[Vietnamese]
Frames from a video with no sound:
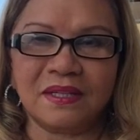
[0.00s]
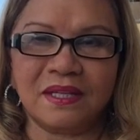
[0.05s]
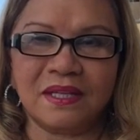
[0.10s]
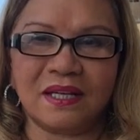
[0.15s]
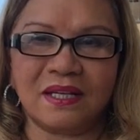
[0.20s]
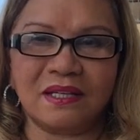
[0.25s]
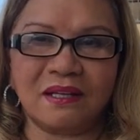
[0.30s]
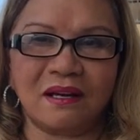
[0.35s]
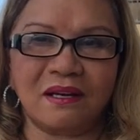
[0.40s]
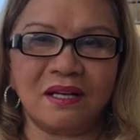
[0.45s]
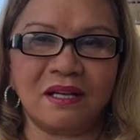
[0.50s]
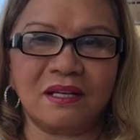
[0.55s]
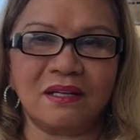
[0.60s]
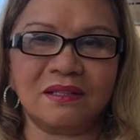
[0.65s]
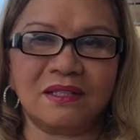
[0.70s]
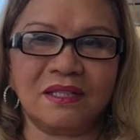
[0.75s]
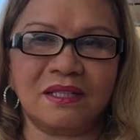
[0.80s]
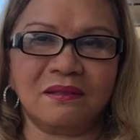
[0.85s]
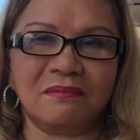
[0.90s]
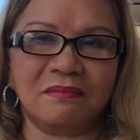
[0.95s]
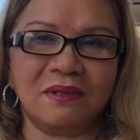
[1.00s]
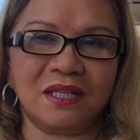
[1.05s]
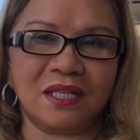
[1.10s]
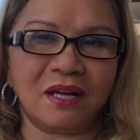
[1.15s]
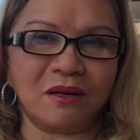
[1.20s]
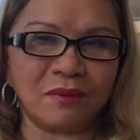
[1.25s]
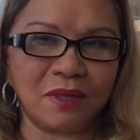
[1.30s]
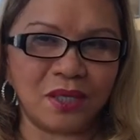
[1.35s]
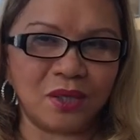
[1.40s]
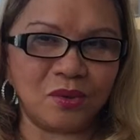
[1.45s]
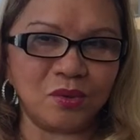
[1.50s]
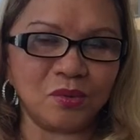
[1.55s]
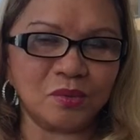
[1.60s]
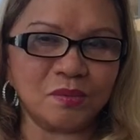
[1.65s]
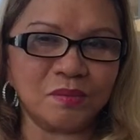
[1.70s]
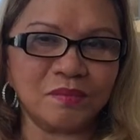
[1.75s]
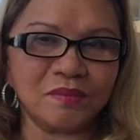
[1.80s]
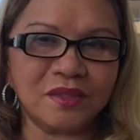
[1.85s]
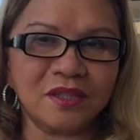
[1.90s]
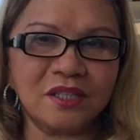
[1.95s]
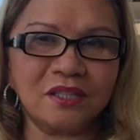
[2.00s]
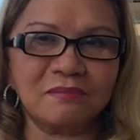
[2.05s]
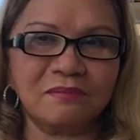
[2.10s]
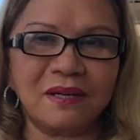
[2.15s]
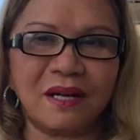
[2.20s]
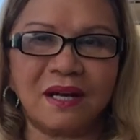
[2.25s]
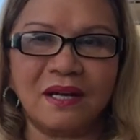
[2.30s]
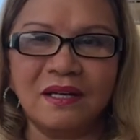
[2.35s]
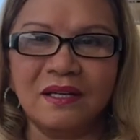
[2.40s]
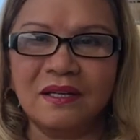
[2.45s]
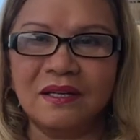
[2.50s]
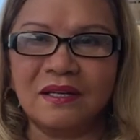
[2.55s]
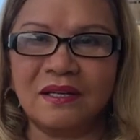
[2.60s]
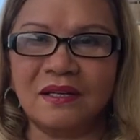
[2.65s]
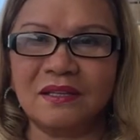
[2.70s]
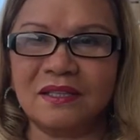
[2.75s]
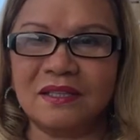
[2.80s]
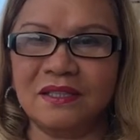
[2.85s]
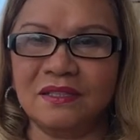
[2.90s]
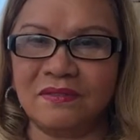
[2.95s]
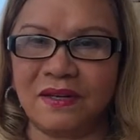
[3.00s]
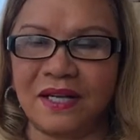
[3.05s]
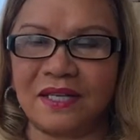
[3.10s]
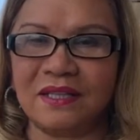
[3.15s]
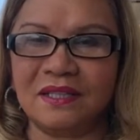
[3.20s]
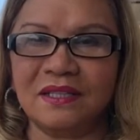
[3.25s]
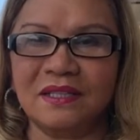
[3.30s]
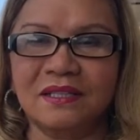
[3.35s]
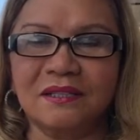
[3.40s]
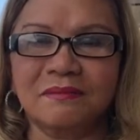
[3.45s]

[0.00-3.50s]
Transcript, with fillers: thì cái đó là mình không hiểu nhưng mà ờ, như vậy